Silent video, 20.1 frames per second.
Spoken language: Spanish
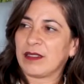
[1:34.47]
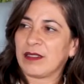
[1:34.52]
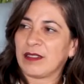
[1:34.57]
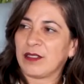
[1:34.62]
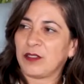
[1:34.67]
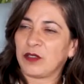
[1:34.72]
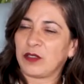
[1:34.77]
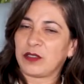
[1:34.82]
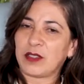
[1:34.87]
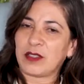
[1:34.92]

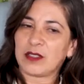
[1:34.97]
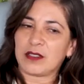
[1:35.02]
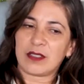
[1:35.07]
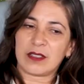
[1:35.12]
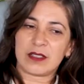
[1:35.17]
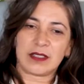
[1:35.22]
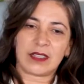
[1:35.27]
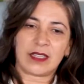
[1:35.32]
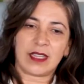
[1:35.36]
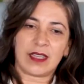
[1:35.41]
Entonces,
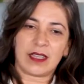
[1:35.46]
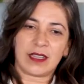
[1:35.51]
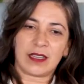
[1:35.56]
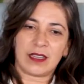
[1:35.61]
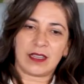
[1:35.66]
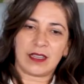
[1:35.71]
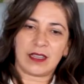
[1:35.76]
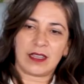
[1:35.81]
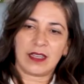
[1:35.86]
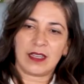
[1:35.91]

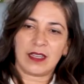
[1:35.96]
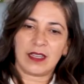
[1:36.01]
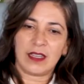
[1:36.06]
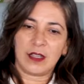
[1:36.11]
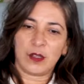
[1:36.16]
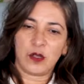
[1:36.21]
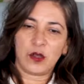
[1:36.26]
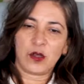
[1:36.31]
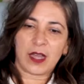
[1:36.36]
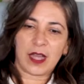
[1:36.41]
este,
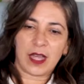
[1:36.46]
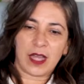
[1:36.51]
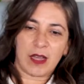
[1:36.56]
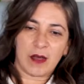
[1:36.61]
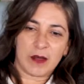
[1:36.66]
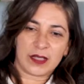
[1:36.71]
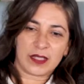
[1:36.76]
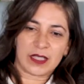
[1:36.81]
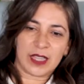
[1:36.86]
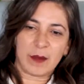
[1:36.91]
yo cada
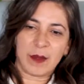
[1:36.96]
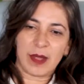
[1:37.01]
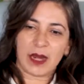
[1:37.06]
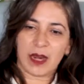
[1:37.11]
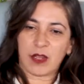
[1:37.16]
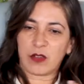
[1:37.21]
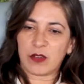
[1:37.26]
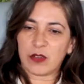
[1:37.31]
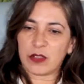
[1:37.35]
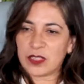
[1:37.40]
vez que me
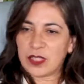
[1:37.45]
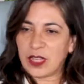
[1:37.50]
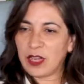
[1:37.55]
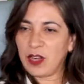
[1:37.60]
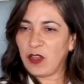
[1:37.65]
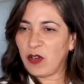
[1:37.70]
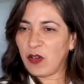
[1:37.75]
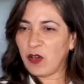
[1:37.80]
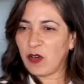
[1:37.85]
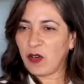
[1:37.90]

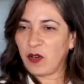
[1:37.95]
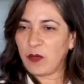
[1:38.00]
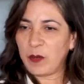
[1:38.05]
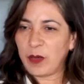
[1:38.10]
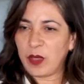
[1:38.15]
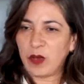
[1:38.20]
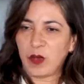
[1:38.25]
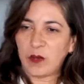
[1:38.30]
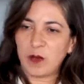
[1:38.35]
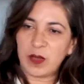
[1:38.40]
reconcilio
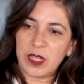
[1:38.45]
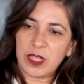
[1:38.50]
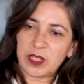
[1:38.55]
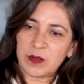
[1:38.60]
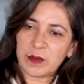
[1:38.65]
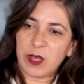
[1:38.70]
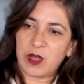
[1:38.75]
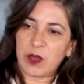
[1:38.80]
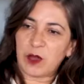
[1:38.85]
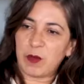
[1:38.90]
conmigo
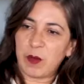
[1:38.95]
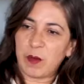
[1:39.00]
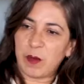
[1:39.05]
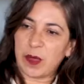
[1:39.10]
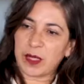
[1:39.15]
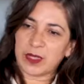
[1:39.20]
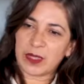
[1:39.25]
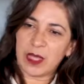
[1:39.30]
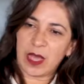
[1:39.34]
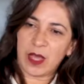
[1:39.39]
misma, con mi
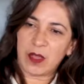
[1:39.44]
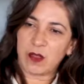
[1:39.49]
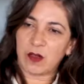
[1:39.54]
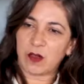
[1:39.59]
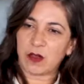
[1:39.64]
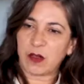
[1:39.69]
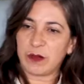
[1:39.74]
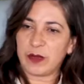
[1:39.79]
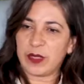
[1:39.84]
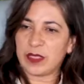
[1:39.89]
pasado,
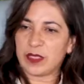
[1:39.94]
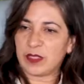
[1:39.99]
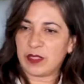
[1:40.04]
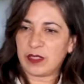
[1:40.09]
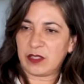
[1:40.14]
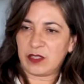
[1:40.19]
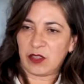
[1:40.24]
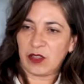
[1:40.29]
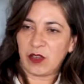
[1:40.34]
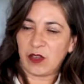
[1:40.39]
con mis
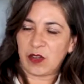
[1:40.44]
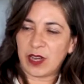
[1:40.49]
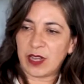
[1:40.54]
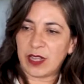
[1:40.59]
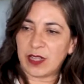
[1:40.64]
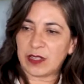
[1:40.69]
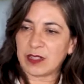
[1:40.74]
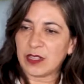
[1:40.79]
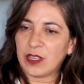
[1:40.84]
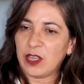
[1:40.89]

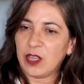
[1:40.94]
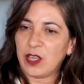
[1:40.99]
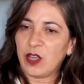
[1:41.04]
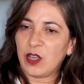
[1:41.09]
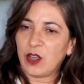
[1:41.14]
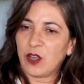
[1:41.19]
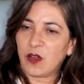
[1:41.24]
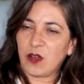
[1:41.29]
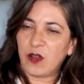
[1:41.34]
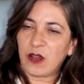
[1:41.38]
decisiones,
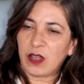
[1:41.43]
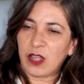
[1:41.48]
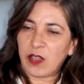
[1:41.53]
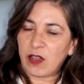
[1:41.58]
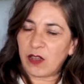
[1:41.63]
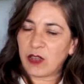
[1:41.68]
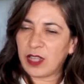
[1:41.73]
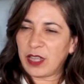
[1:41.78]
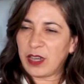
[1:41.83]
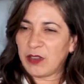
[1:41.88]
con lo que
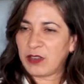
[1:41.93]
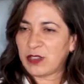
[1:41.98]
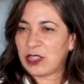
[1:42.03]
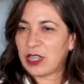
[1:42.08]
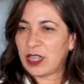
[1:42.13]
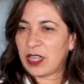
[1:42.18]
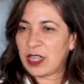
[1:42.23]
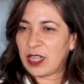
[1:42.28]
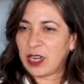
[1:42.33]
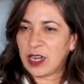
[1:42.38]
yo quiero
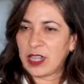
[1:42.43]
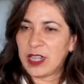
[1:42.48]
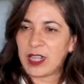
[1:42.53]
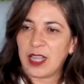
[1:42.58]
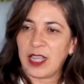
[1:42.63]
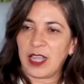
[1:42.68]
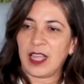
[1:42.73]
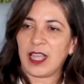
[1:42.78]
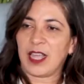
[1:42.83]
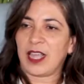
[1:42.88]
ser,
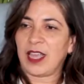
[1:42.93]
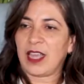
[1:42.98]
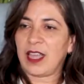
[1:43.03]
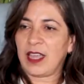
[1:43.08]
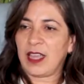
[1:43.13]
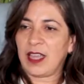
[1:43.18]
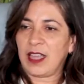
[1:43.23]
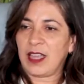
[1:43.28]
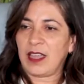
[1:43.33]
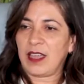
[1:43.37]

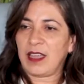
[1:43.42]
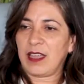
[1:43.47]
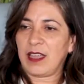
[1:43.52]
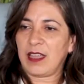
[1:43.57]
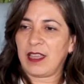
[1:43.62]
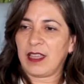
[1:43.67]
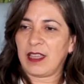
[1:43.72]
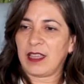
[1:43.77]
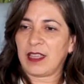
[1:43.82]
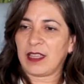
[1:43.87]
que,
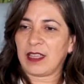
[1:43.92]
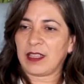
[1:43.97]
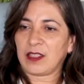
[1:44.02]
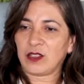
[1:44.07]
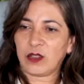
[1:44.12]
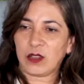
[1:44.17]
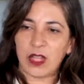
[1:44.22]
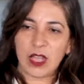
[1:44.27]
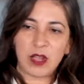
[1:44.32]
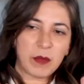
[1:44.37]

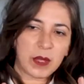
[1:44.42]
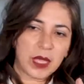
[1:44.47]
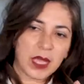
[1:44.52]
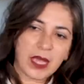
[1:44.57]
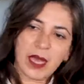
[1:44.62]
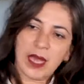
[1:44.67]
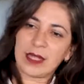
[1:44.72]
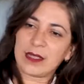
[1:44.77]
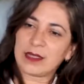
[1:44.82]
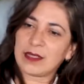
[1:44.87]
estoy en mi
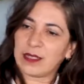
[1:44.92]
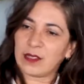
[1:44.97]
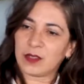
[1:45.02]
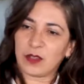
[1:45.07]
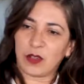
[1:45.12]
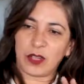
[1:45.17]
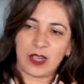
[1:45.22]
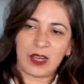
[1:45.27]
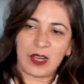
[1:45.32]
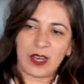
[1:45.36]
casa,
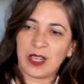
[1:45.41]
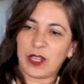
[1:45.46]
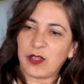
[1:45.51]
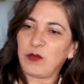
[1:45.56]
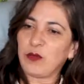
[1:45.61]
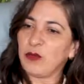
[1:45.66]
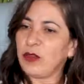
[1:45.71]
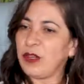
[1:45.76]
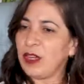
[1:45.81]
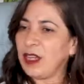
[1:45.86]
estoy
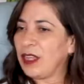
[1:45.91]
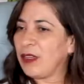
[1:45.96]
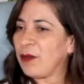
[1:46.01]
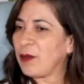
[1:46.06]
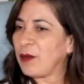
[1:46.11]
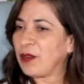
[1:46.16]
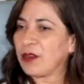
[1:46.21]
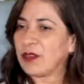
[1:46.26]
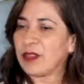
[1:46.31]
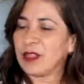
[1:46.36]
leyendo un
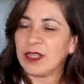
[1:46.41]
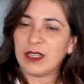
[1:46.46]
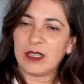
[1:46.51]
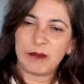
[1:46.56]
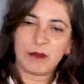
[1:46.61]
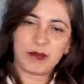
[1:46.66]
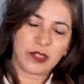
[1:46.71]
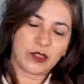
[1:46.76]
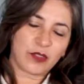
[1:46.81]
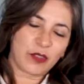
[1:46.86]
libro,
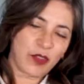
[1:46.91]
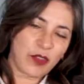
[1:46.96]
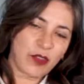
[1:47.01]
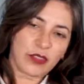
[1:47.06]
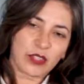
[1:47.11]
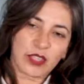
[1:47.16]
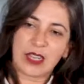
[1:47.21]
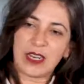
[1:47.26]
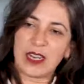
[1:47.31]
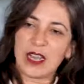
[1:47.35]
me estoy
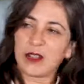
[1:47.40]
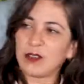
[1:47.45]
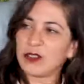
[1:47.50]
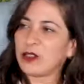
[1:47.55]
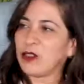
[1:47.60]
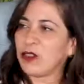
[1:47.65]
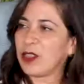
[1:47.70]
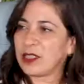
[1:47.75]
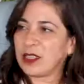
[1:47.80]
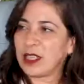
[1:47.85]
cocinando,
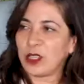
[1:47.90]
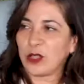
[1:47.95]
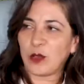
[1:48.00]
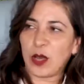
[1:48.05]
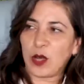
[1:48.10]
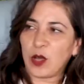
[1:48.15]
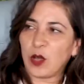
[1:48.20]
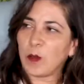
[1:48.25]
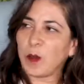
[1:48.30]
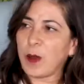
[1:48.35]
estoy haciendo
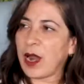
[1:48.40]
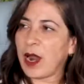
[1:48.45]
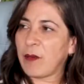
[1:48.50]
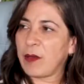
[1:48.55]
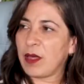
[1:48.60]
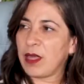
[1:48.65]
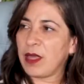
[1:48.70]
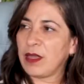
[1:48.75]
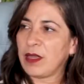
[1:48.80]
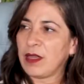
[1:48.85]
algo para
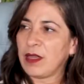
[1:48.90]
mí,